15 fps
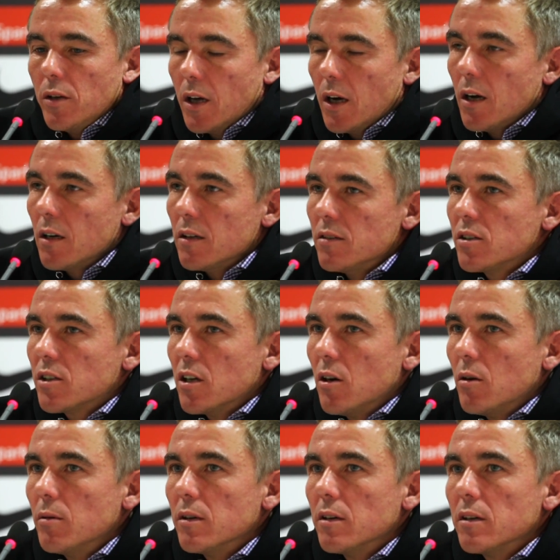Ja, also ich
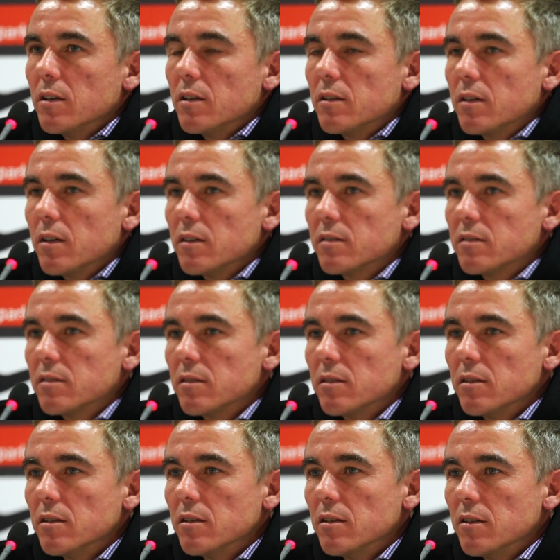glaube, dass
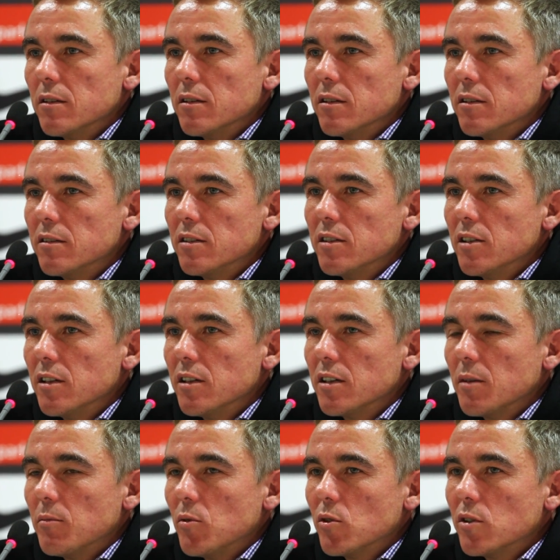äh, äh, sicherlich am